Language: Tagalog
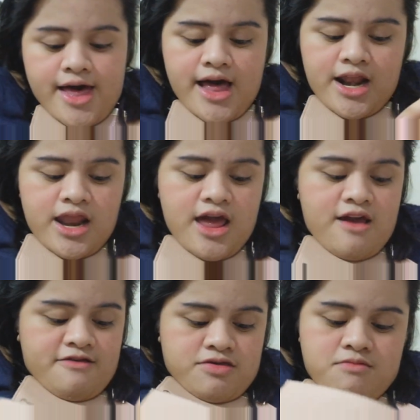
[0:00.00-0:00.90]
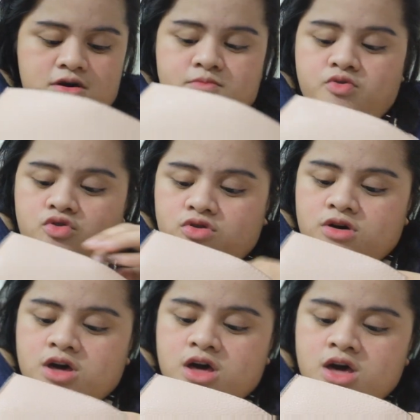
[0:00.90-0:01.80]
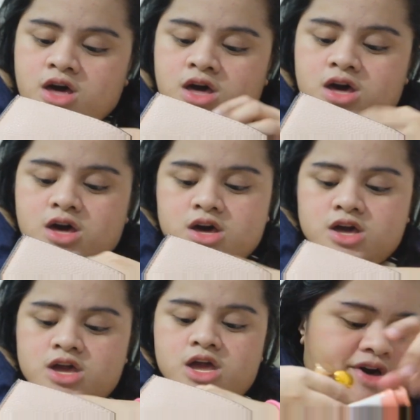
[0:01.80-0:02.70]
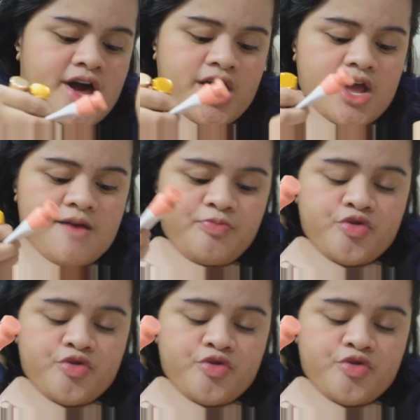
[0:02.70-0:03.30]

Ang next naman po, ay bakit